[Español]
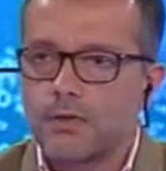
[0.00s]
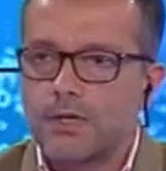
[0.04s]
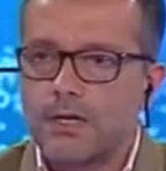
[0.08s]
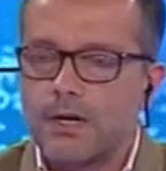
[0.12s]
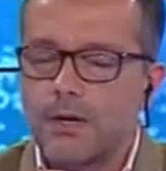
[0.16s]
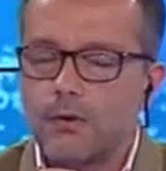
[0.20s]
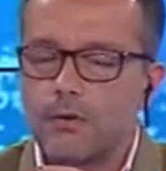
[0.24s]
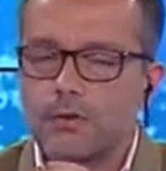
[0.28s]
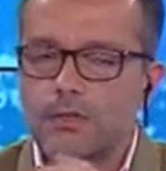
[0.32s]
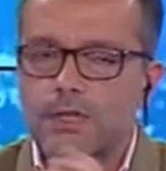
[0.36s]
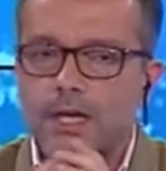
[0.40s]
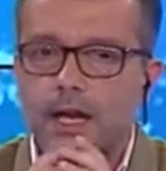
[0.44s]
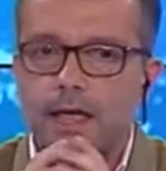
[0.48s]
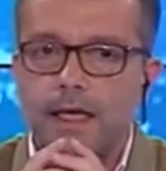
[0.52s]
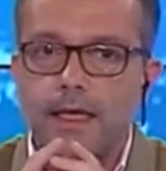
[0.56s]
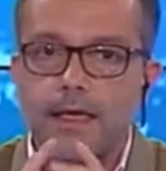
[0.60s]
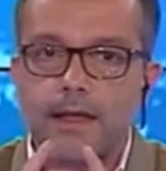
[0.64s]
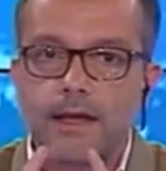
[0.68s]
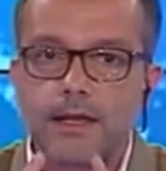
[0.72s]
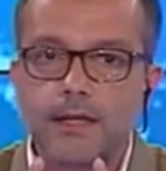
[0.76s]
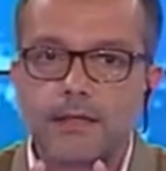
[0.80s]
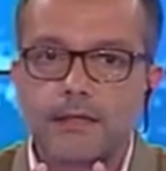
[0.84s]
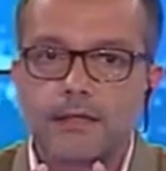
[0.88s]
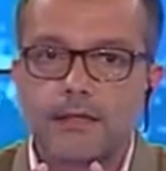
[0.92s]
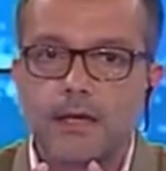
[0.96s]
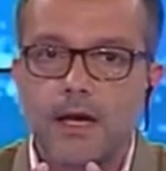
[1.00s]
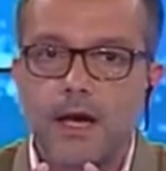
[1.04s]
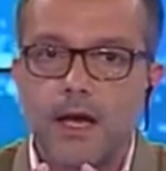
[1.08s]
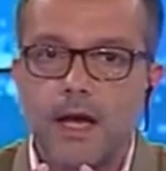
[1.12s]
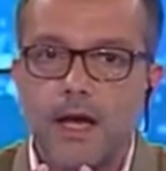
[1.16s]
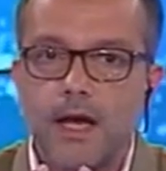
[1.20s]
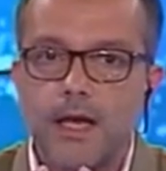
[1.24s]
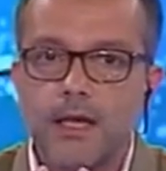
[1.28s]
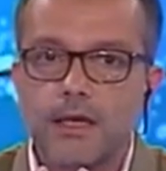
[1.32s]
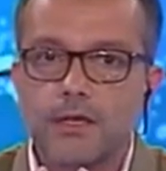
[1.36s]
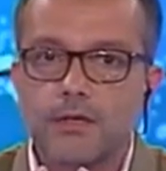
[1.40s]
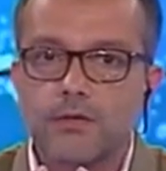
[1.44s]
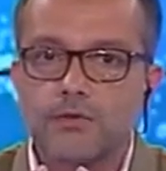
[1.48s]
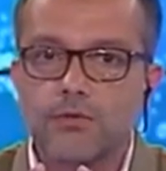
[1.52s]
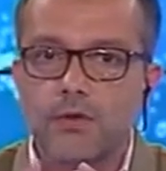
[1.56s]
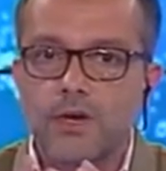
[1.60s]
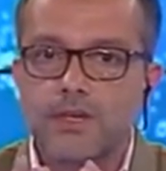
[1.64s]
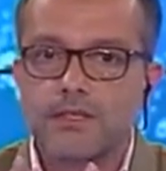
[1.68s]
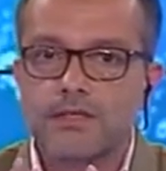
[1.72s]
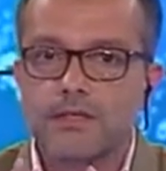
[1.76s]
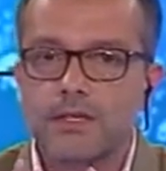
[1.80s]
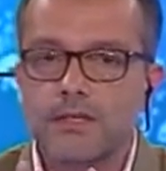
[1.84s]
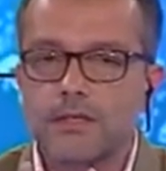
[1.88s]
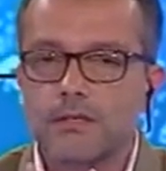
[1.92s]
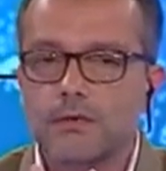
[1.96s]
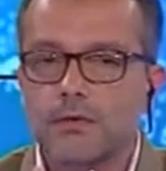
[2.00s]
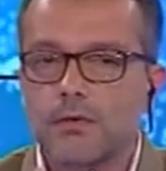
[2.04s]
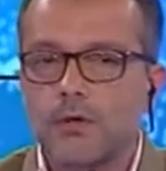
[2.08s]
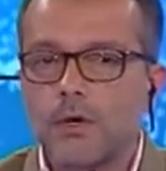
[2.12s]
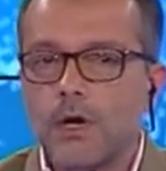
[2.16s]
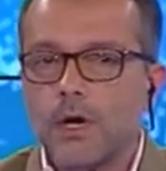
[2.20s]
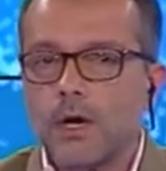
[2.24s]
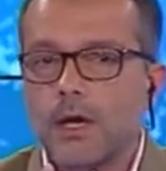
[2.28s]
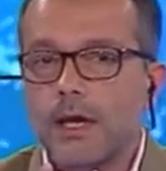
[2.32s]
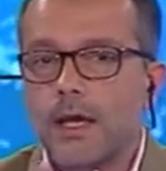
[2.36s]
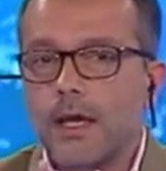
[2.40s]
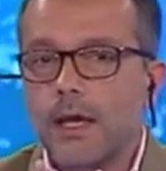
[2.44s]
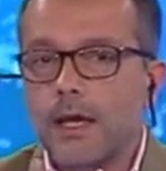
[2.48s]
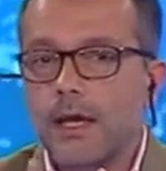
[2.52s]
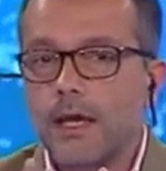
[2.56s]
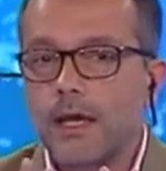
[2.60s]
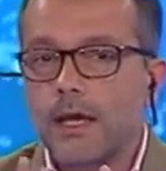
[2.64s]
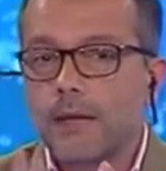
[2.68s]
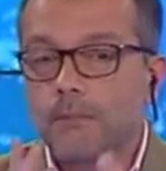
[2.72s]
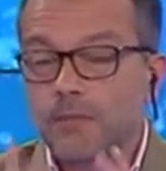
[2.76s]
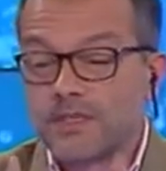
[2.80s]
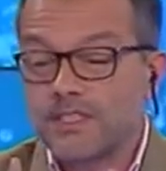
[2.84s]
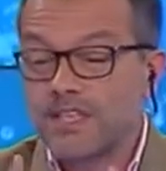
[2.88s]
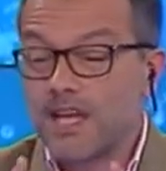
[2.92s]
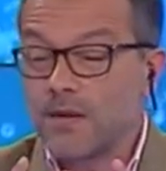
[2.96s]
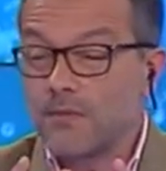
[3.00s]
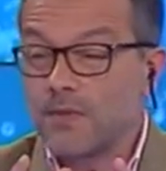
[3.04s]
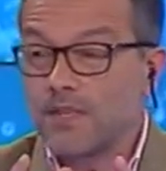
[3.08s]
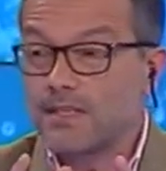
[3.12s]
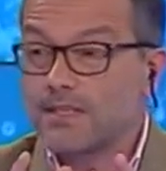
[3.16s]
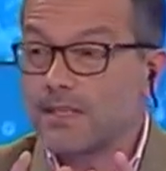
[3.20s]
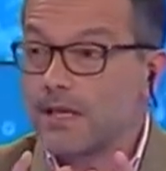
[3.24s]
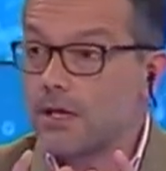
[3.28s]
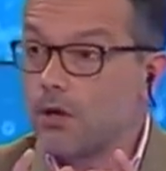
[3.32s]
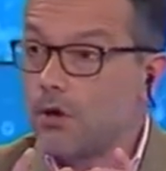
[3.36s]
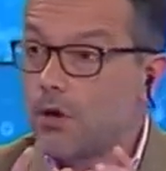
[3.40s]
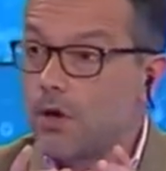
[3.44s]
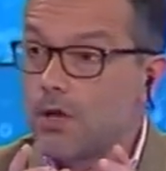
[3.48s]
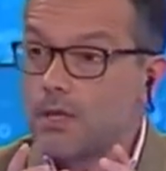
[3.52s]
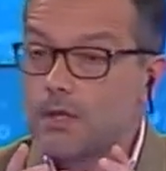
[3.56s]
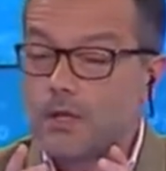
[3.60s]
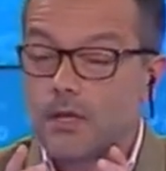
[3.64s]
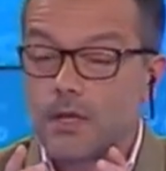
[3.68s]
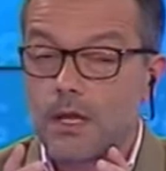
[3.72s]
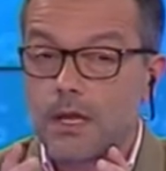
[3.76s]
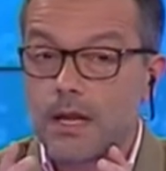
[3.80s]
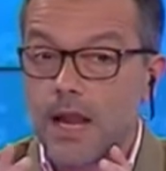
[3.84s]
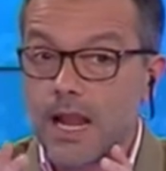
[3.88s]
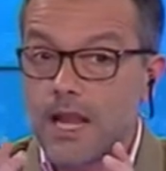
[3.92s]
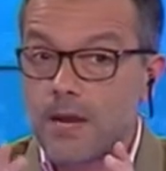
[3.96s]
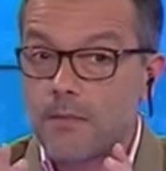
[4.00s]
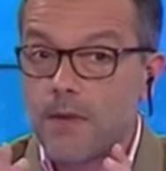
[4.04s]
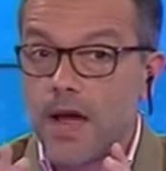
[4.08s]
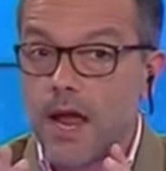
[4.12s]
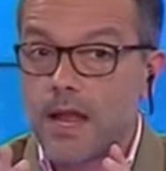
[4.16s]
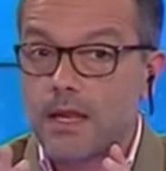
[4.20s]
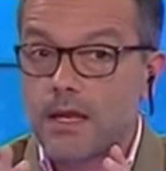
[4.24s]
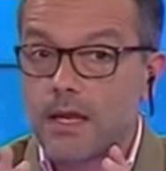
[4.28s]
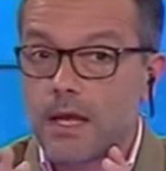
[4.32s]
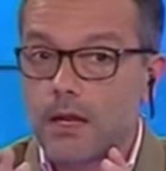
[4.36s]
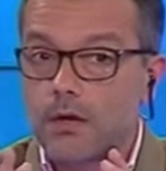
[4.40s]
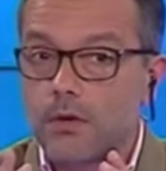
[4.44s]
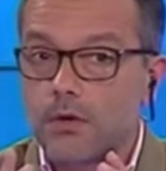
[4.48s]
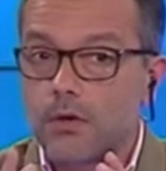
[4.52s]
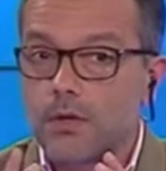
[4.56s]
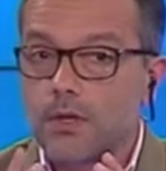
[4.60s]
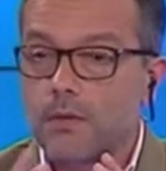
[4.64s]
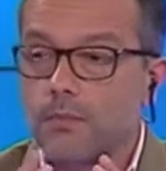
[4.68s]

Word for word: la ultraderecha y su ascenso, eh, especialmente en, lo que, en Alemania, ¿no?